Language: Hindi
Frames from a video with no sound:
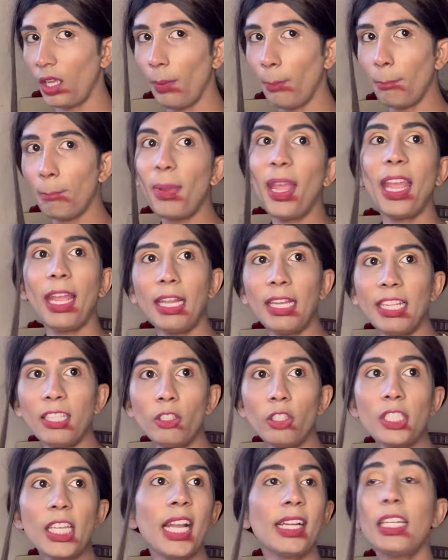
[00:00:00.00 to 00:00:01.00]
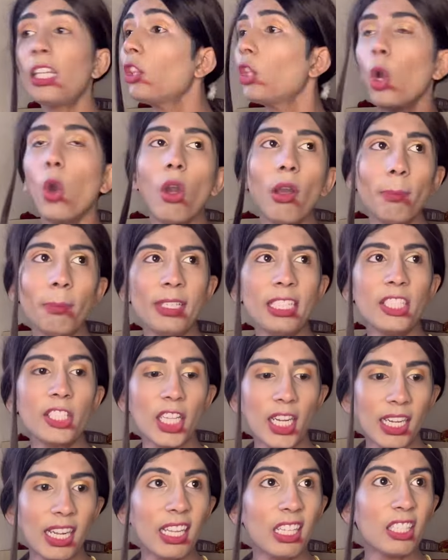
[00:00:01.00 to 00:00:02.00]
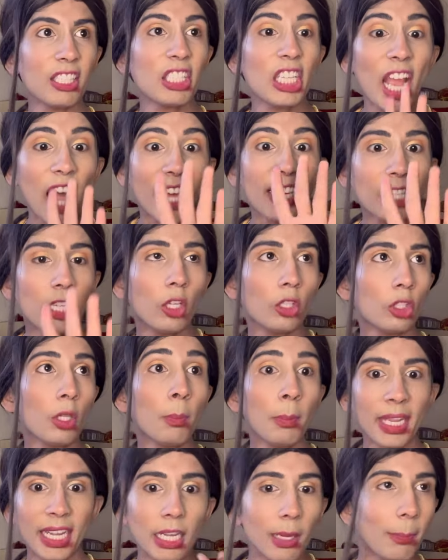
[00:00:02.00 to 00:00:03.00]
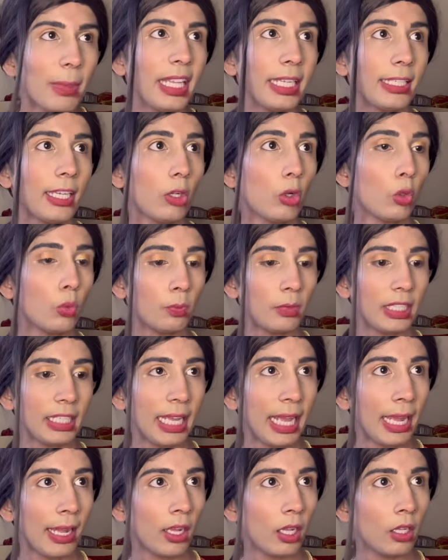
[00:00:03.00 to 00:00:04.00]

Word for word: पहले तो जाके धो अपनी शक्ल चार किलो तो मेकअप लेके घूमती है